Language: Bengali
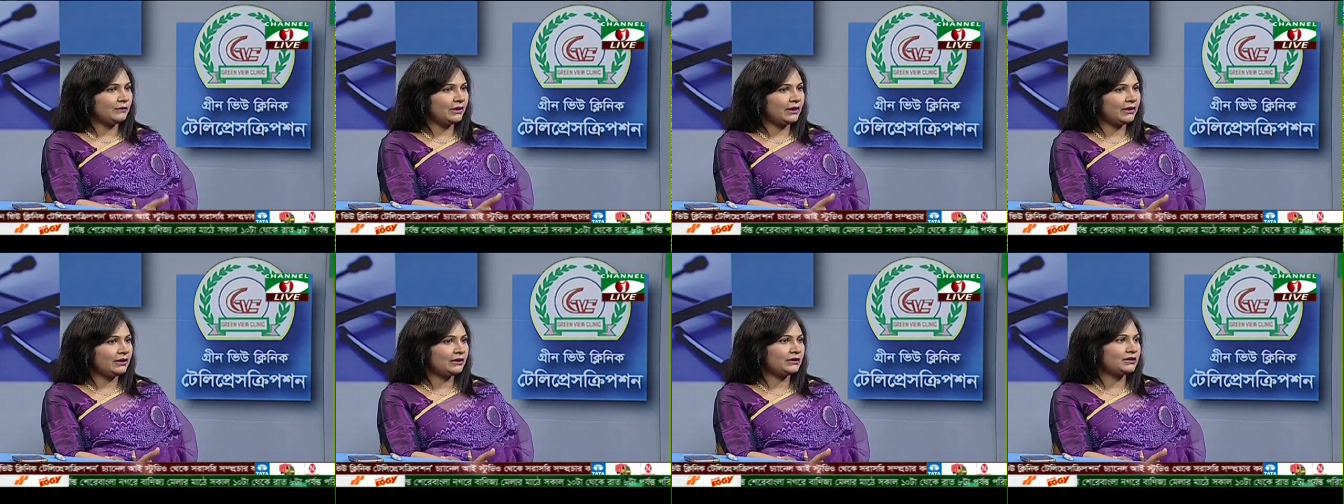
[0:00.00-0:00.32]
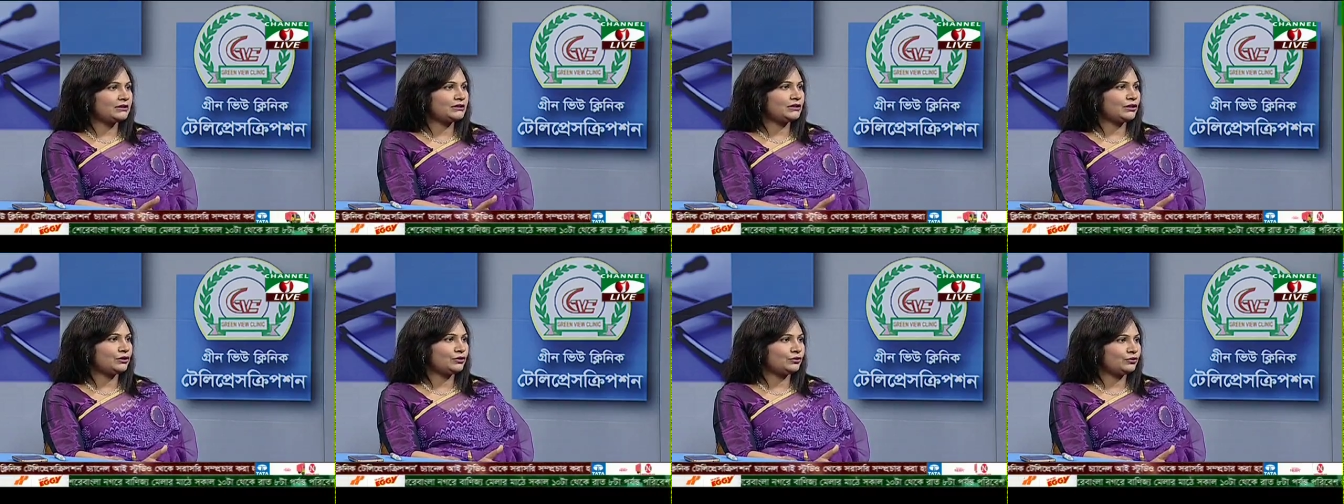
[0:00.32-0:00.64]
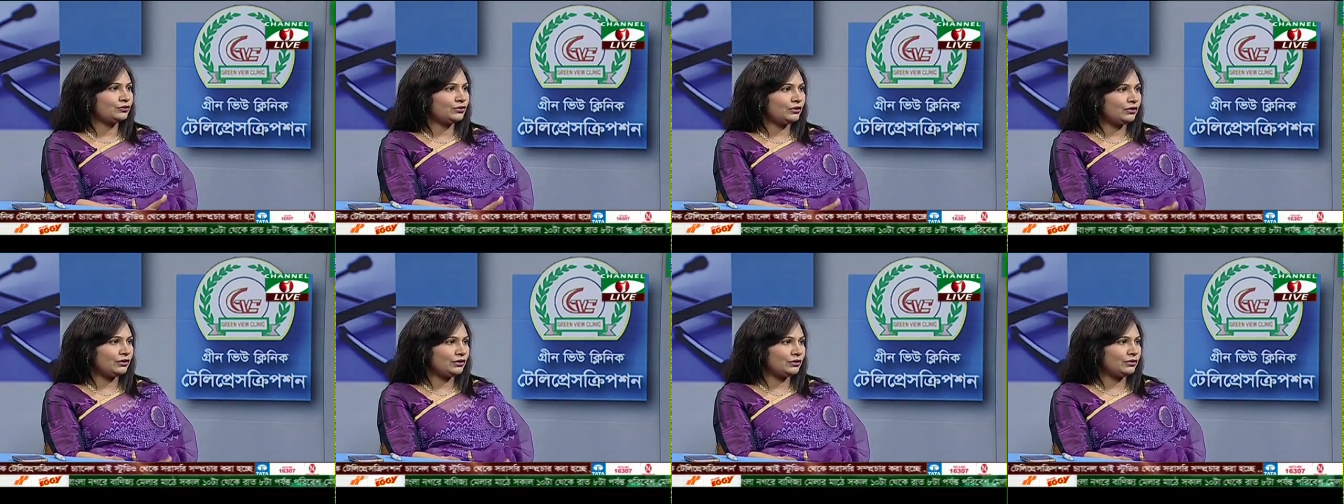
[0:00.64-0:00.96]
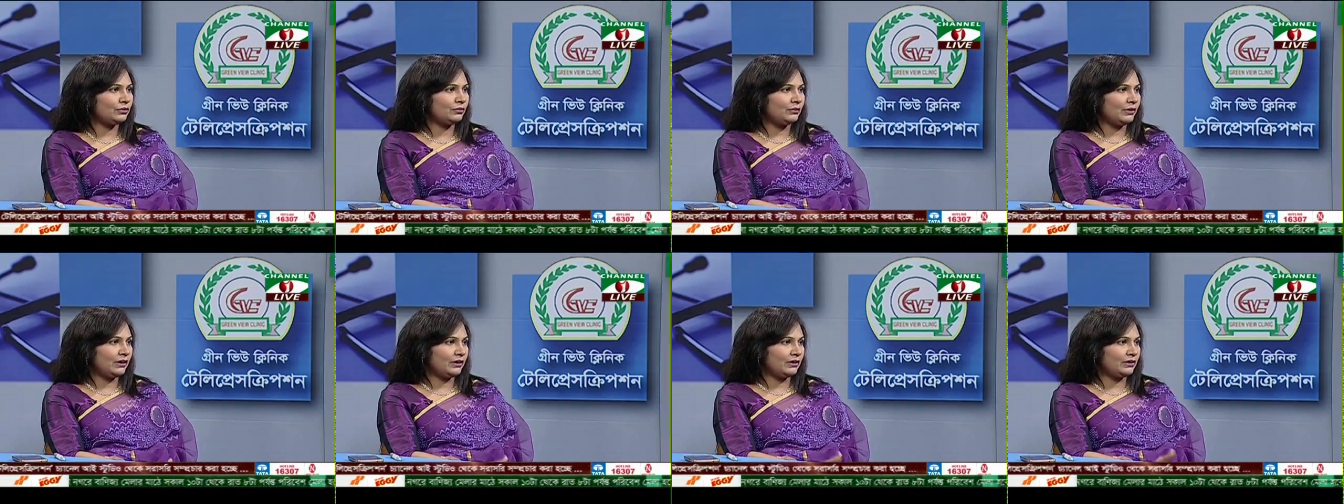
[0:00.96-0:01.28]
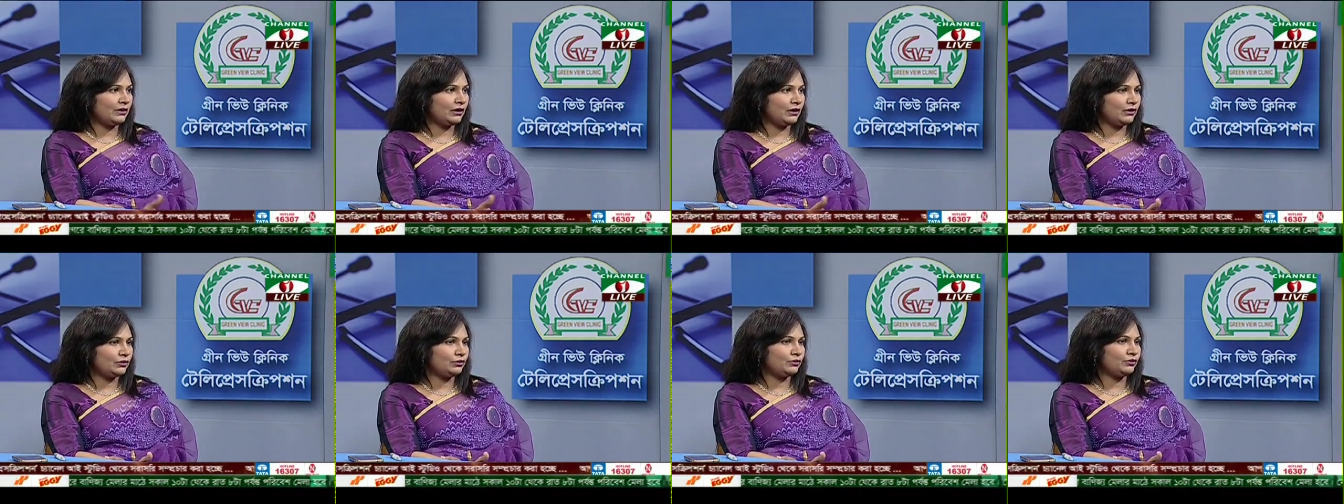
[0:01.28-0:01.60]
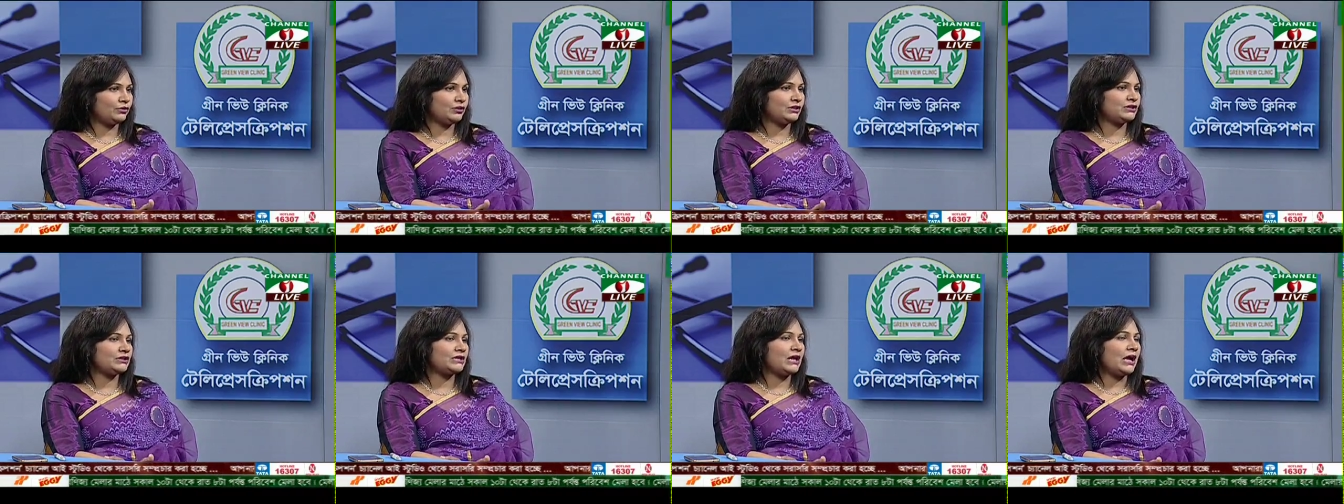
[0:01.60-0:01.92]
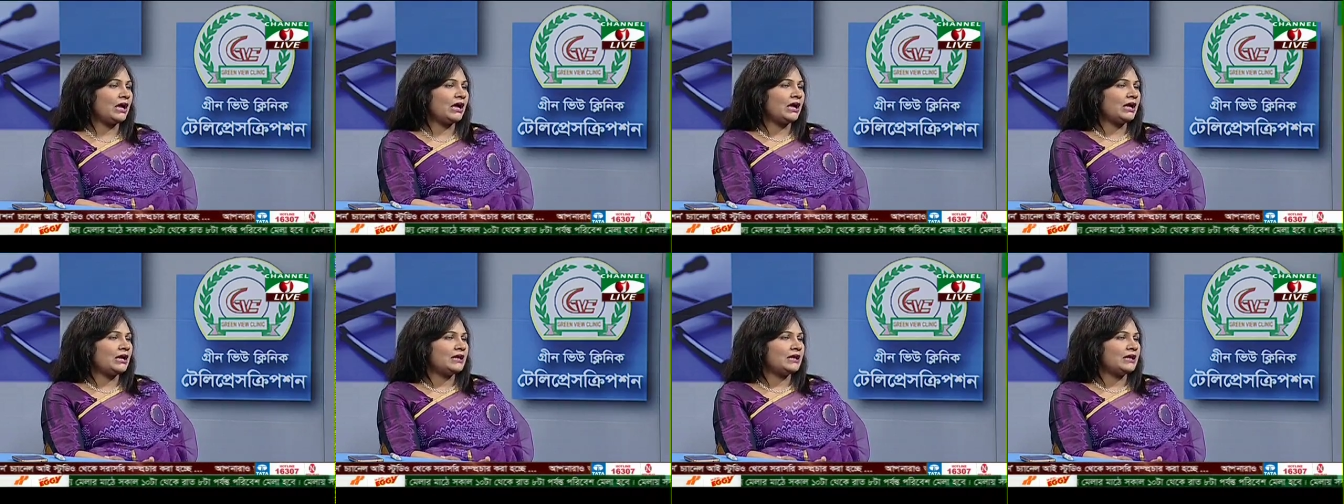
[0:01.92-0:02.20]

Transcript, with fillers: বাংলাদেশ একটু দারিদ্র মানে দারিদ্র দেশ